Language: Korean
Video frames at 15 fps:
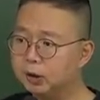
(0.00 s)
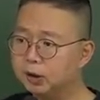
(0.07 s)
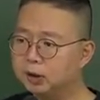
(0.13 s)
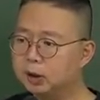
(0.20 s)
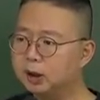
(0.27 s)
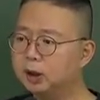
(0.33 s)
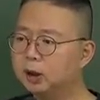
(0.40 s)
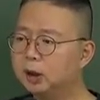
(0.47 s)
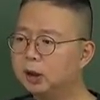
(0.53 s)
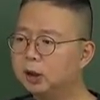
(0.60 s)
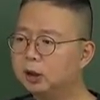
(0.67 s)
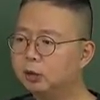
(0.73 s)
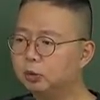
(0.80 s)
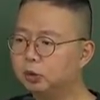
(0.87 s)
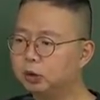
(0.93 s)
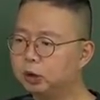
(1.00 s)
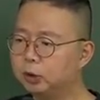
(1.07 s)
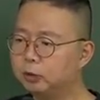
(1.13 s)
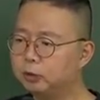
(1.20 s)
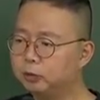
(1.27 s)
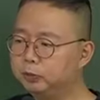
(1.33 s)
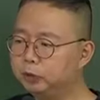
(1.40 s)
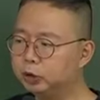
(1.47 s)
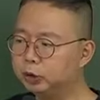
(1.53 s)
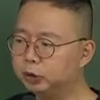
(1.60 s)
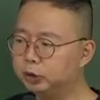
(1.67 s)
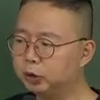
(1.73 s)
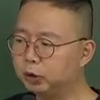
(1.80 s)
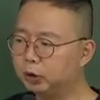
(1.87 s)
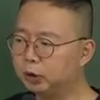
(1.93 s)
그러니까 운전,
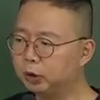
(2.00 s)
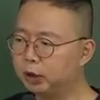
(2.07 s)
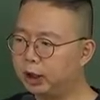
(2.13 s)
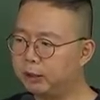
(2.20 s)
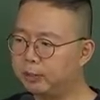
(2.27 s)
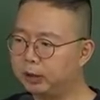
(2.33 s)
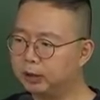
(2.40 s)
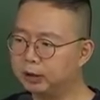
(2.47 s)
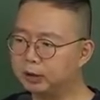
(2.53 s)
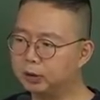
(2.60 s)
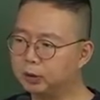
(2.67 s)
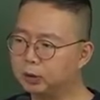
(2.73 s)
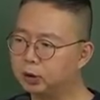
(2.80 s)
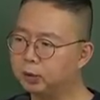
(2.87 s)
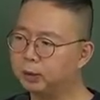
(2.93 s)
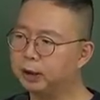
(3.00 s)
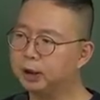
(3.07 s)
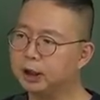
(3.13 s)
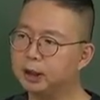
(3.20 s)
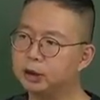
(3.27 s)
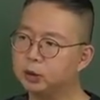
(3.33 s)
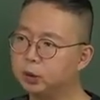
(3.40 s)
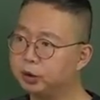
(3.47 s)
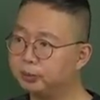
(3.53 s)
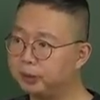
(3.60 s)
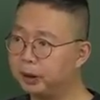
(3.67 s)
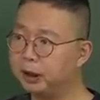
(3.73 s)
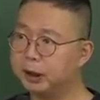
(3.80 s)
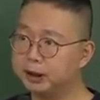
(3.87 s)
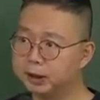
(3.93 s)
음주운전으로 인한 면허 취소 처분에 대한 취소
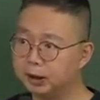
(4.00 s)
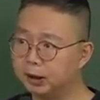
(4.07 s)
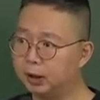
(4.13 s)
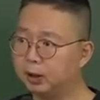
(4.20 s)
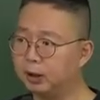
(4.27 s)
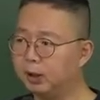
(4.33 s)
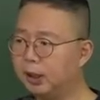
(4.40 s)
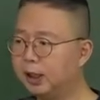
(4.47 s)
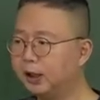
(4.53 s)
심판에 어,